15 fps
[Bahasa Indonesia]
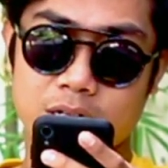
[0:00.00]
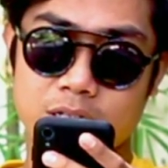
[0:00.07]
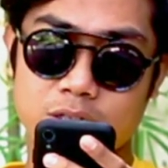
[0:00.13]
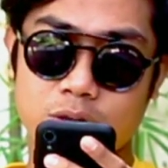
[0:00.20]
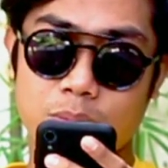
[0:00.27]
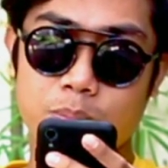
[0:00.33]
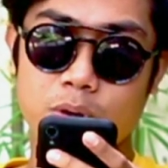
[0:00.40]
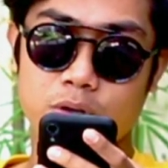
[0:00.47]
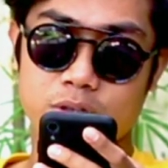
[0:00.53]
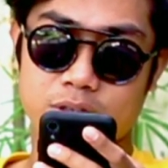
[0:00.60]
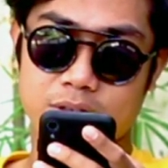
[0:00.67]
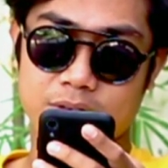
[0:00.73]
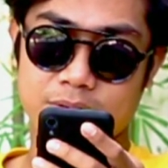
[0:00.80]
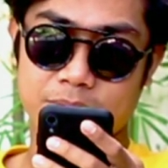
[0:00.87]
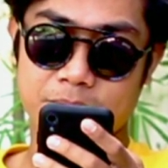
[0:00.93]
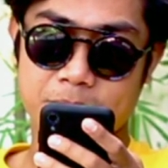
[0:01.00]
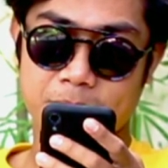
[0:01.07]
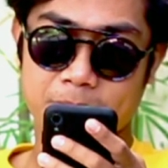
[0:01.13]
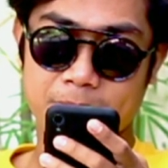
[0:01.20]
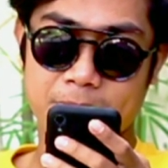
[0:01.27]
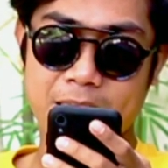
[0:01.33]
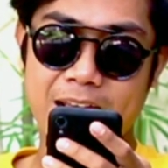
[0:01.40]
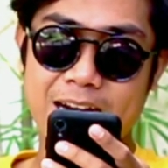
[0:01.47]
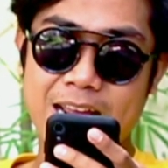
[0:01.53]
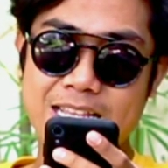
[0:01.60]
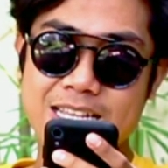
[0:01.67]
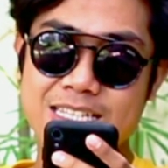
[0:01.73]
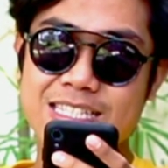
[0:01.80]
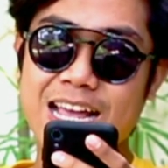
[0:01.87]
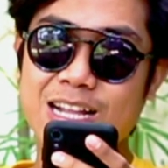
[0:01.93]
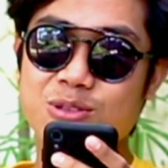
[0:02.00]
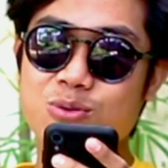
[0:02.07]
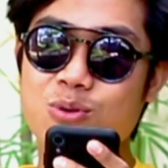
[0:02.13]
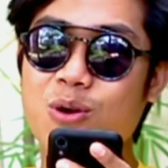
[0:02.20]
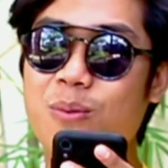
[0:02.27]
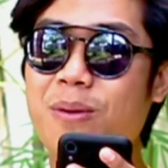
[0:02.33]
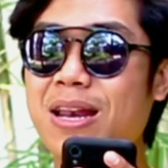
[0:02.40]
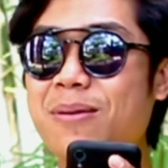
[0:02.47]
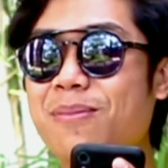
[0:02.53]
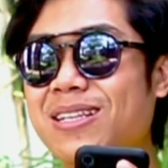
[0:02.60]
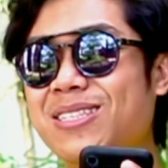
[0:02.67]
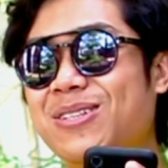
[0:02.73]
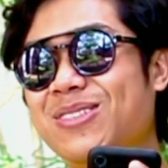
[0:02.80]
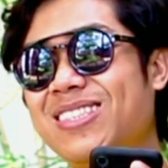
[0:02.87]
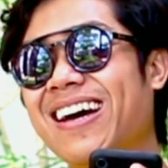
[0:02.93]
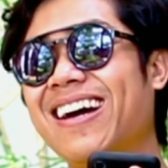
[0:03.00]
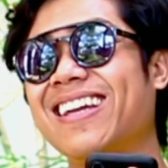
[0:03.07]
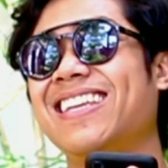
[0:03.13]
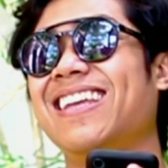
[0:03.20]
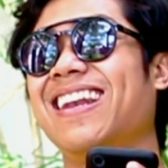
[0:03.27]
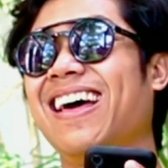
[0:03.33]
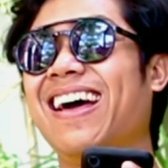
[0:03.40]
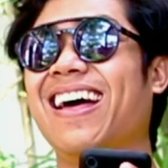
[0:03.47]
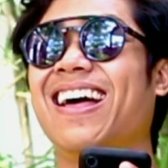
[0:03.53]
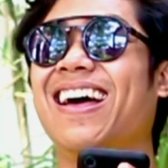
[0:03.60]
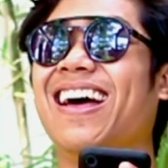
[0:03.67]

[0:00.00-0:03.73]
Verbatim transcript: top load ini harganya 1,5 juta gila